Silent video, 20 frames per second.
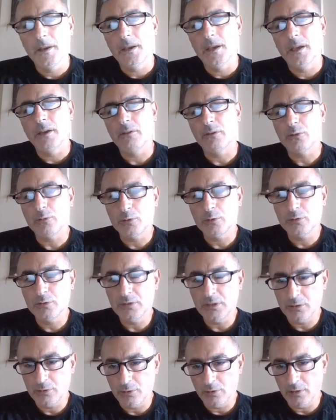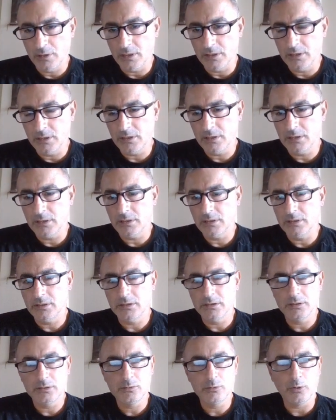Evet bunu da söyledik.
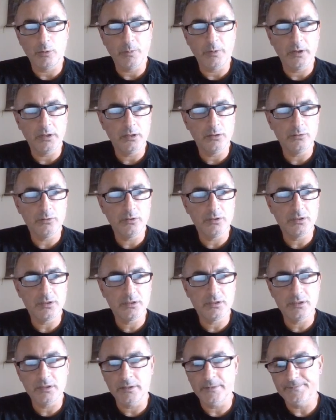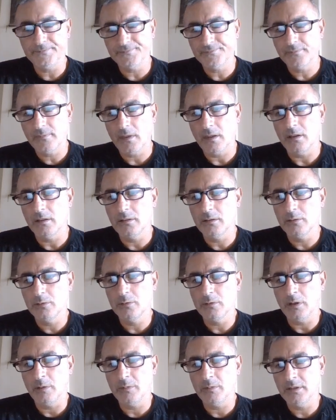E, toparlanıyor ise
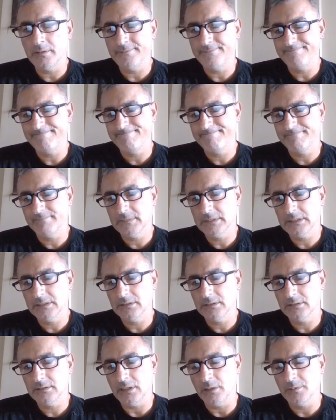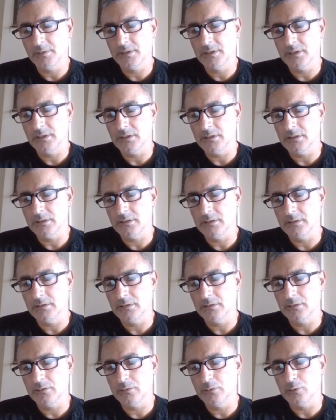e, ama e, tabii ki e,
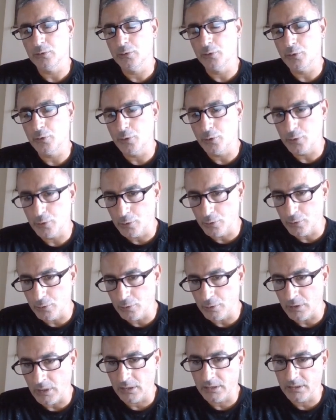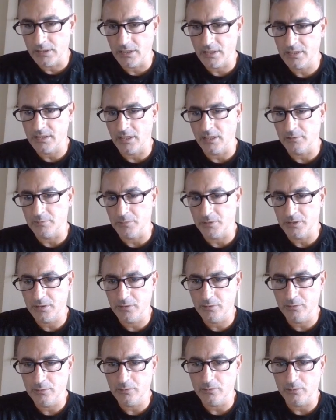dün 200 günlüğün altına
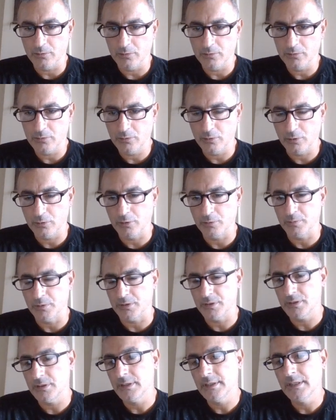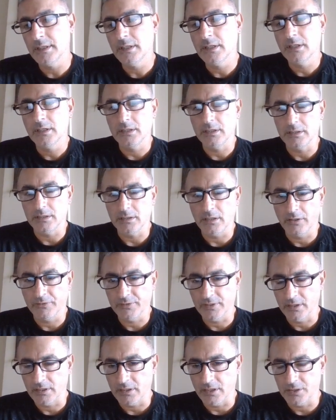sarkmıştı. O kötü bir e,
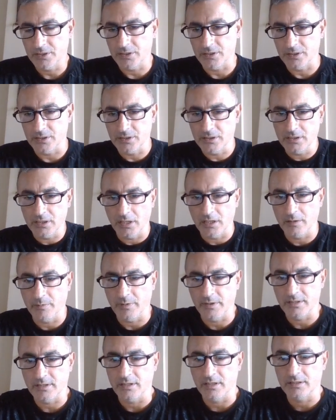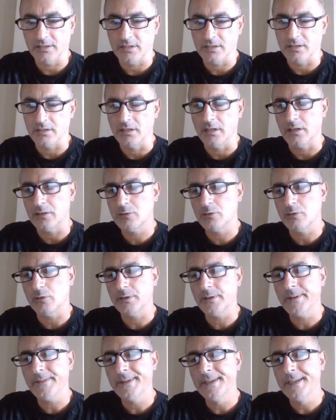haftalık açılışı kara pazartesinden
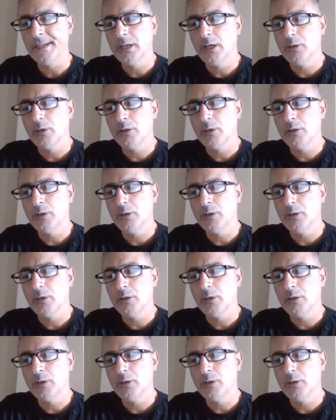sonra.